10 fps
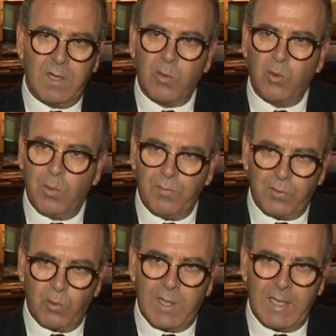أقول
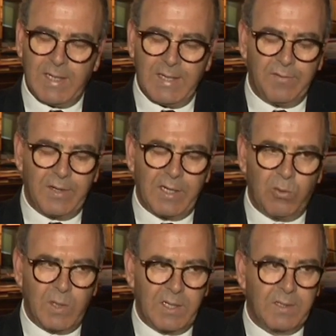مفتوحة على
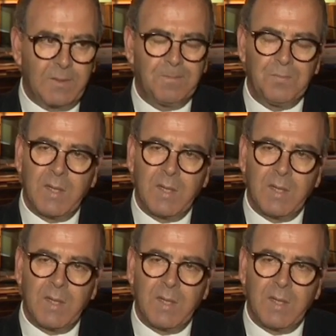آفاق واعدة